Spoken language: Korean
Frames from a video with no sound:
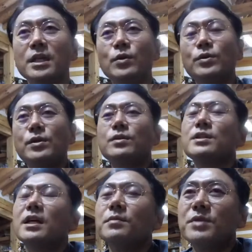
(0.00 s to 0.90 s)
이효천
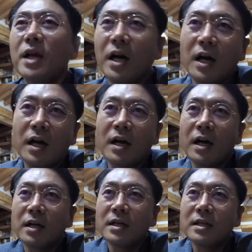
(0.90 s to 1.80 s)
여사님,
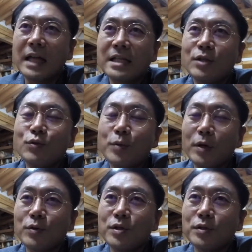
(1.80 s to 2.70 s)
제가 낮에도 좀
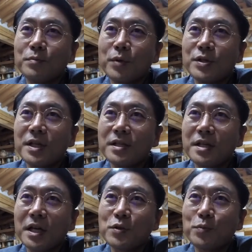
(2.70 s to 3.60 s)
뵙고 지금 몇
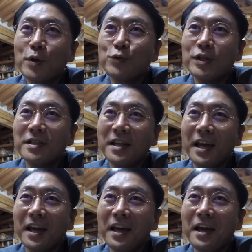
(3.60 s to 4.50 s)
시간째 계속 뵙고
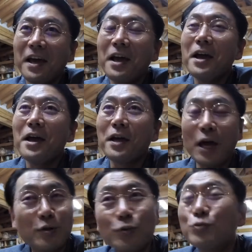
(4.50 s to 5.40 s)
있는데
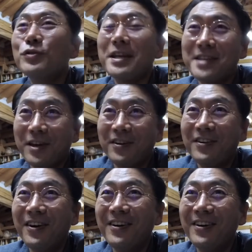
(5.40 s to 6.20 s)
계속 웃고 계세요.